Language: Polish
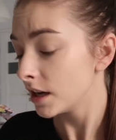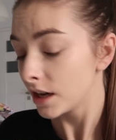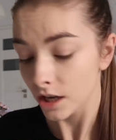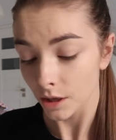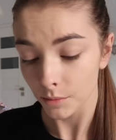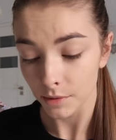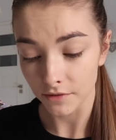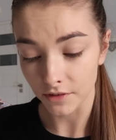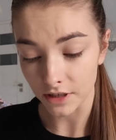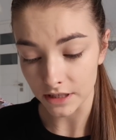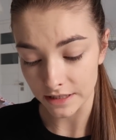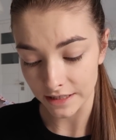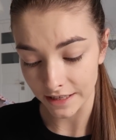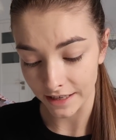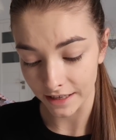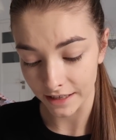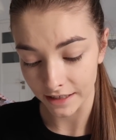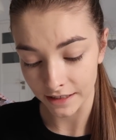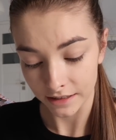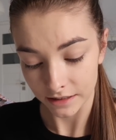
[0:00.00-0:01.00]
Robię
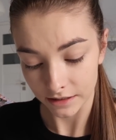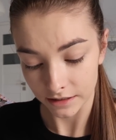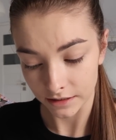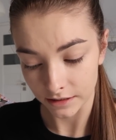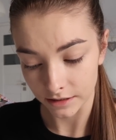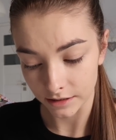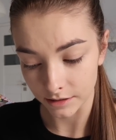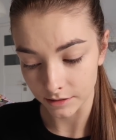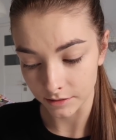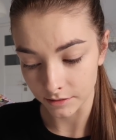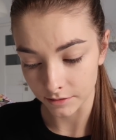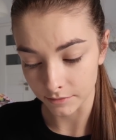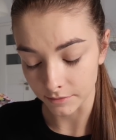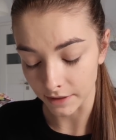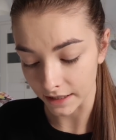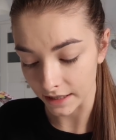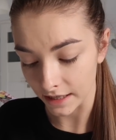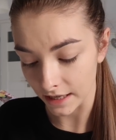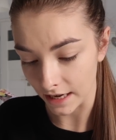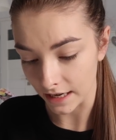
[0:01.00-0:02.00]
właśnie y,
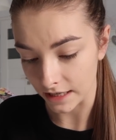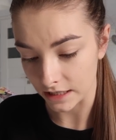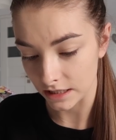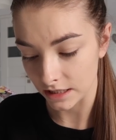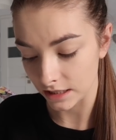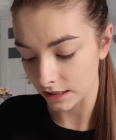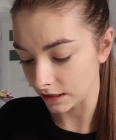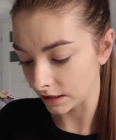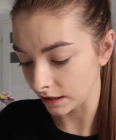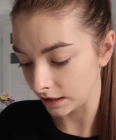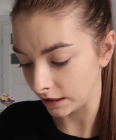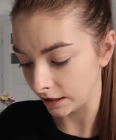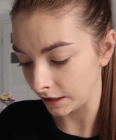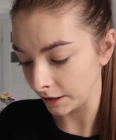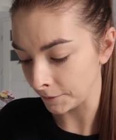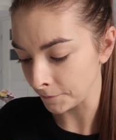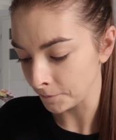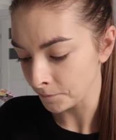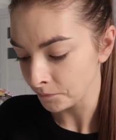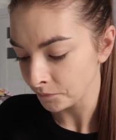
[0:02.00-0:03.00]
makijaż i